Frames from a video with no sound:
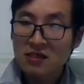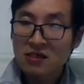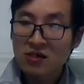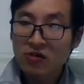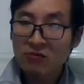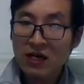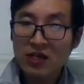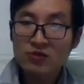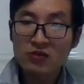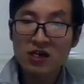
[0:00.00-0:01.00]
我们刚刚
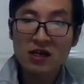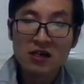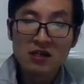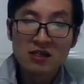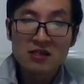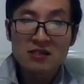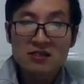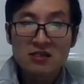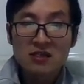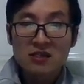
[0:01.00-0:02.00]
说了，
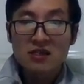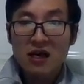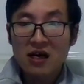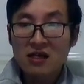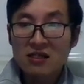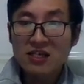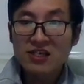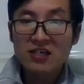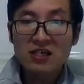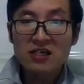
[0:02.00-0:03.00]
啊，利
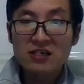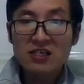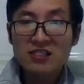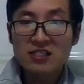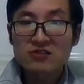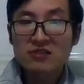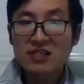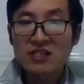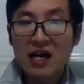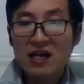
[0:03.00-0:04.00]
人和利己就利
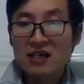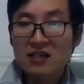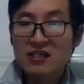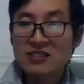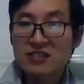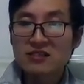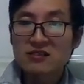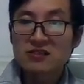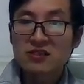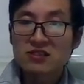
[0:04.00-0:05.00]
他和利己，
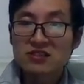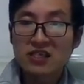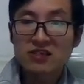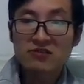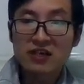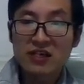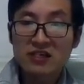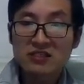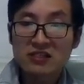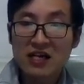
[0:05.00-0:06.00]
实际上都可以
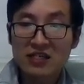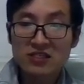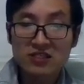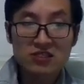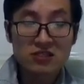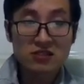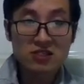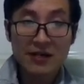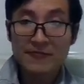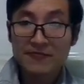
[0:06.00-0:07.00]
是看成是
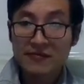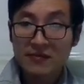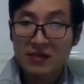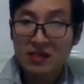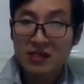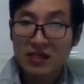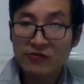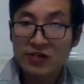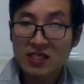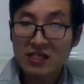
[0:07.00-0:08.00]
善，因
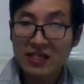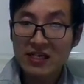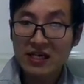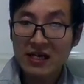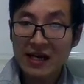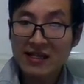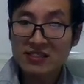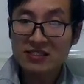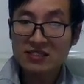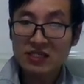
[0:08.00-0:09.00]
为这个利人害
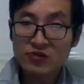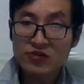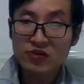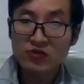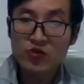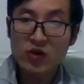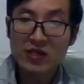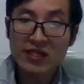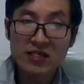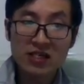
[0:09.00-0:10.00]
己，它最终如果
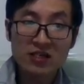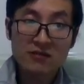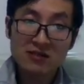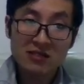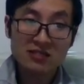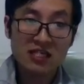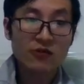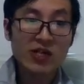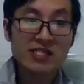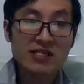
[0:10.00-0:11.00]
利人，整个
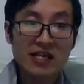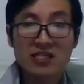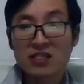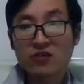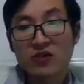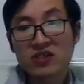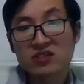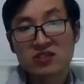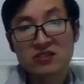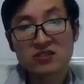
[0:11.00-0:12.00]
环境改善了，会
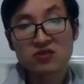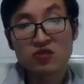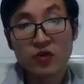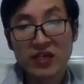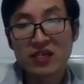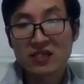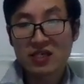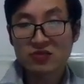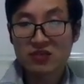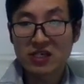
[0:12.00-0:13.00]
使得自己获益，那
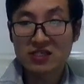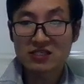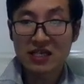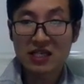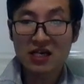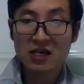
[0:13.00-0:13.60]
所以它是善的。